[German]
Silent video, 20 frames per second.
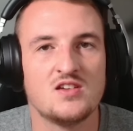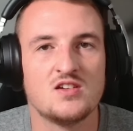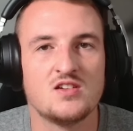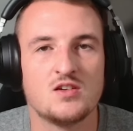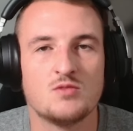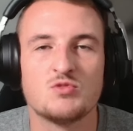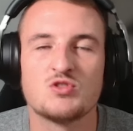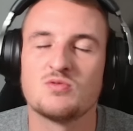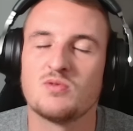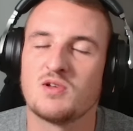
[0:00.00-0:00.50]
Ihr
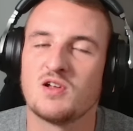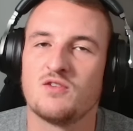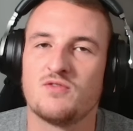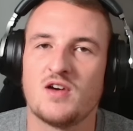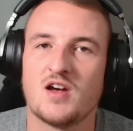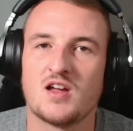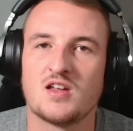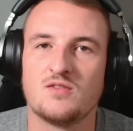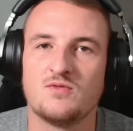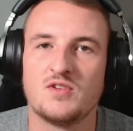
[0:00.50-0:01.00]
müsst mal darauf
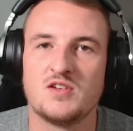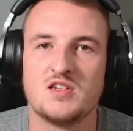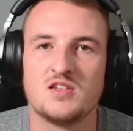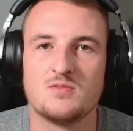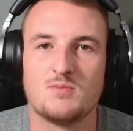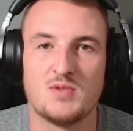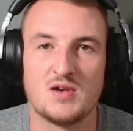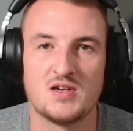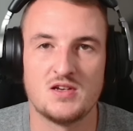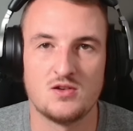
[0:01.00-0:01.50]
achten, wenn ihr
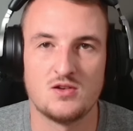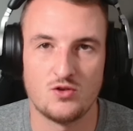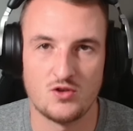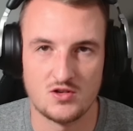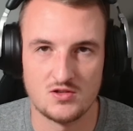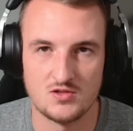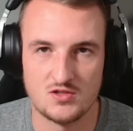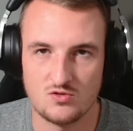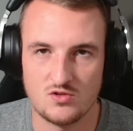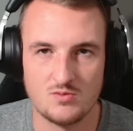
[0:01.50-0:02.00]
bei euren
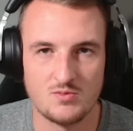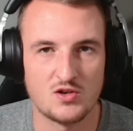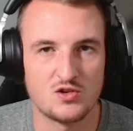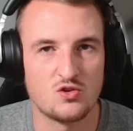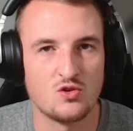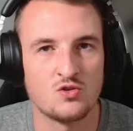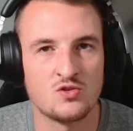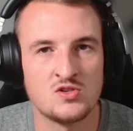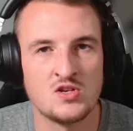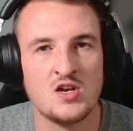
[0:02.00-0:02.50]
Streamern
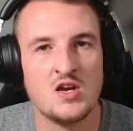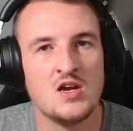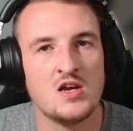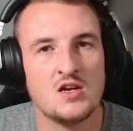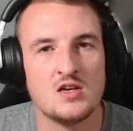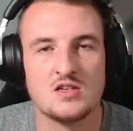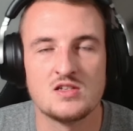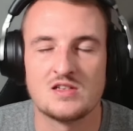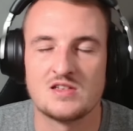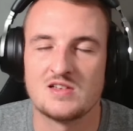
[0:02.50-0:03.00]
guckt,
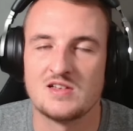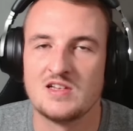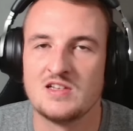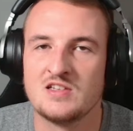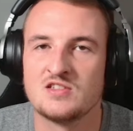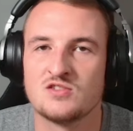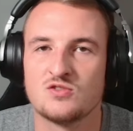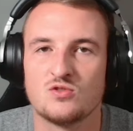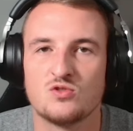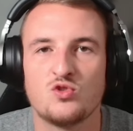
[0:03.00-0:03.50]
ist links
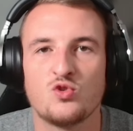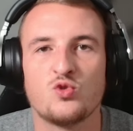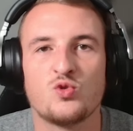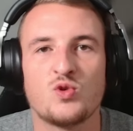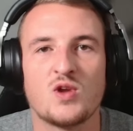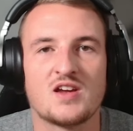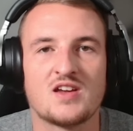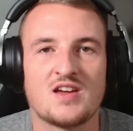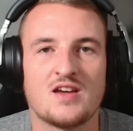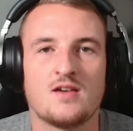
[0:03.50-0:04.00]
so ein grüner
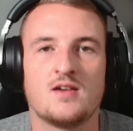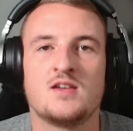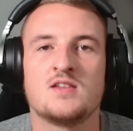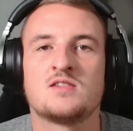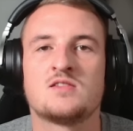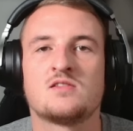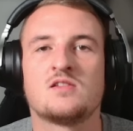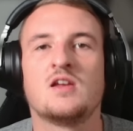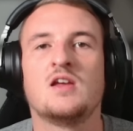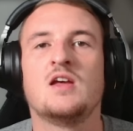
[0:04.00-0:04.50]

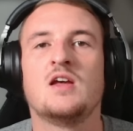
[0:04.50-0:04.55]
Kreis.